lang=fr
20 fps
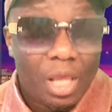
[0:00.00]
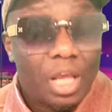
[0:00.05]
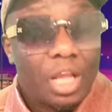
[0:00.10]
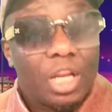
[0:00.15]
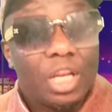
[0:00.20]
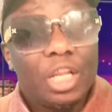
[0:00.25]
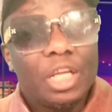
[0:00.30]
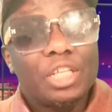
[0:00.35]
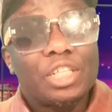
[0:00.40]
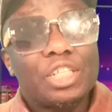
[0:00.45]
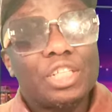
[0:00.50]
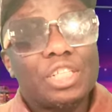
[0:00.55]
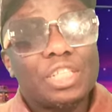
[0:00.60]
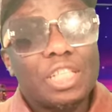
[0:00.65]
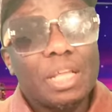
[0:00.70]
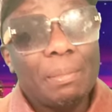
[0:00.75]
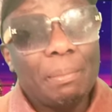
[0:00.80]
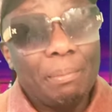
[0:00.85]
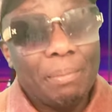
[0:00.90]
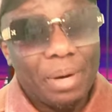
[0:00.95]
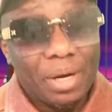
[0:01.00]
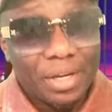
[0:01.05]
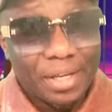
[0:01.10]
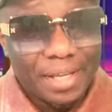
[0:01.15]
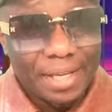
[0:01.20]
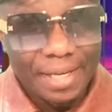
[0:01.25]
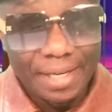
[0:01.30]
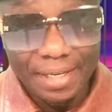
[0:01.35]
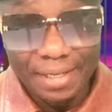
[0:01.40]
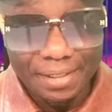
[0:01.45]
Le système
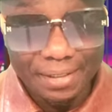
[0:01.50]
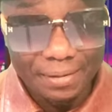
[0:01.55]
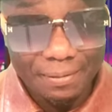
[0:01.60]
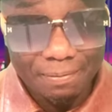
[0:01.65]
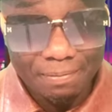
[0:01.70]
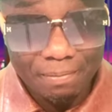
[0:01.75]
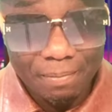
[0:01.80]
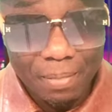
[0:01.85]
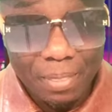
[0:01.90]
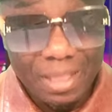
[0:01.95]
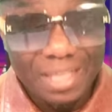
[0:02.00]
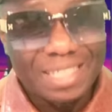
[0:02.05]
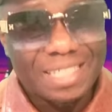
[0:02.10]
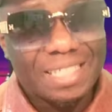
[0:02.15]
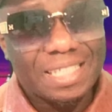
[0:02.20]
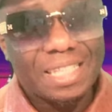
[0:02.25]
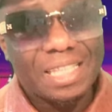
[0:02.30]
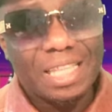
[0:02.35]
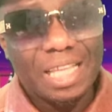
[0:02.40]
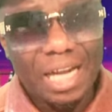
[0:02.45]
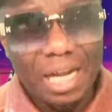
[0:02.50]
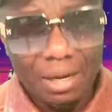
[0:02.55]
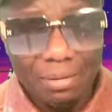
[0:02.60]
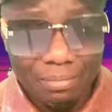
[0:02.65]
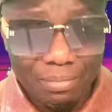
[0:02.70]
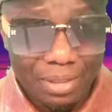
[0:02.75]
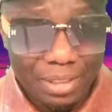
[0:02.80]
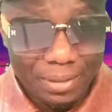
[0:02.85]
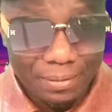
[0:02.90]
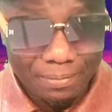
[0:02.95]
bancaire
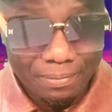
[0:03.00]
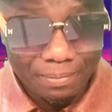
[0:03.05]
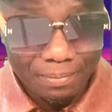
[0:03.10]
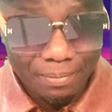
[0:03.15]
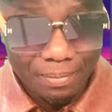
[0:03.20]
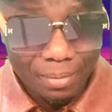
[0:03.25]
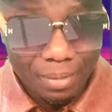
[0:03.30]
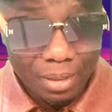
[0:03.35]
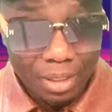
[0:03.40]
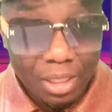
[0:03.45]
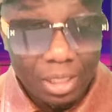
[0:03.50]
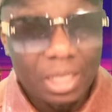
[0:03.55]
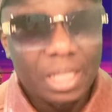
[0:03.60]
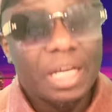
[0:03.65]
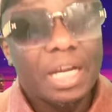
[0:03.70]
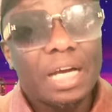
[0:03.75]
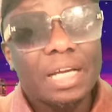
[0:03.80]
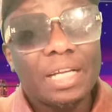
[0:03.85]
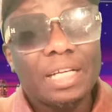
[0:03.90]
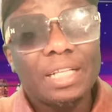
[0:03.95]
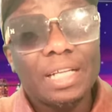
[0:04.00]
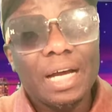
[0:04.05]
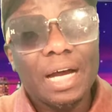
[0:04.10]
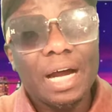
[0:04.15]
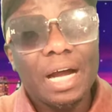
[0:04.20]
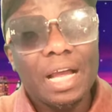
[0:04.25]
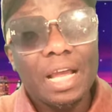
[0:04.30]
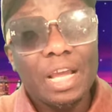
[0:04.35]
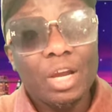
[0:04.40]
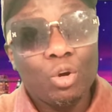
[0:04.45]
stable. Le
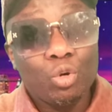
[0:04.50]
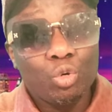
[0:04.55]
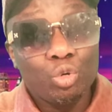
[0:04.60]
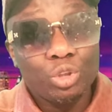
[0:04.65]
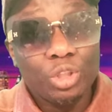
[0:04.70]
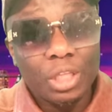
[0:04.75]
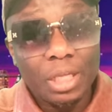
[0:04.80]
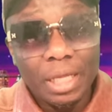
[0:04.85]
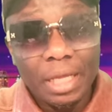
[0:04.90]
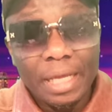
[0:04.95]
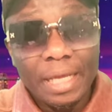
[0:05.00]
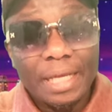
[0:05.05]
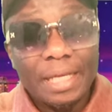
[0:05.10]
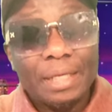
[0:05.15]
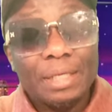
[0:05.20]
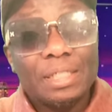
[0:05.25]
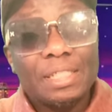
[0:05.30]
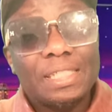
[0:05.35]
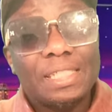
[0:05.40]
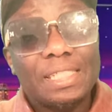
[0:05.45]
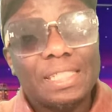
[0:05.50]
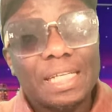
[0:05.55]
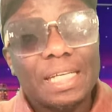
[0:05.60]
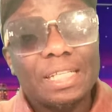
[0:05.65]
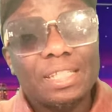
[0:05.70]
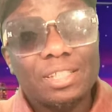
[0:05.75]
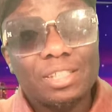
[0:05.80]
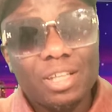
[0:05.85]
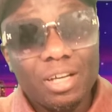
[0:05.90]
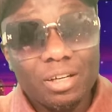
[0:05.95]
Canada est coté
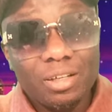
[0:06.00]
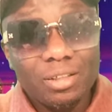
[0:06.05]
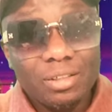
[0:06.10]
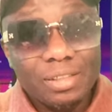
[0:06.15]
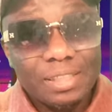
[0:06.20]
7 ans